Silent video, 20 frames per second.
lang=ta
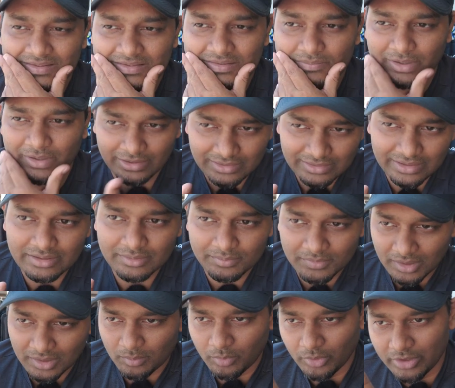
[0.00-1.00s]
இந்த பைக் ரைடு
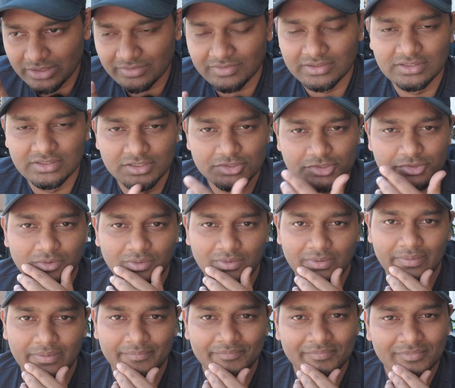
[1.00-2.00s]
இப்போ நான் போயிட்டு வந்தேன்னு
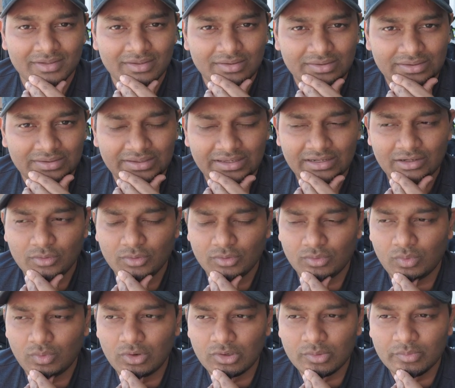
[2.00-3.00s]
வச்சுக்கோங்களேன் எனக்கு
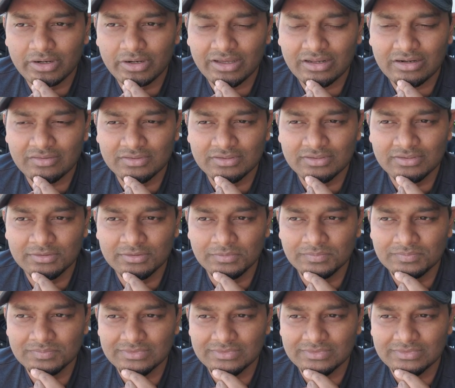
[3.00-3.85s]
ஒரு ஒரு மணி நேரம் வந்து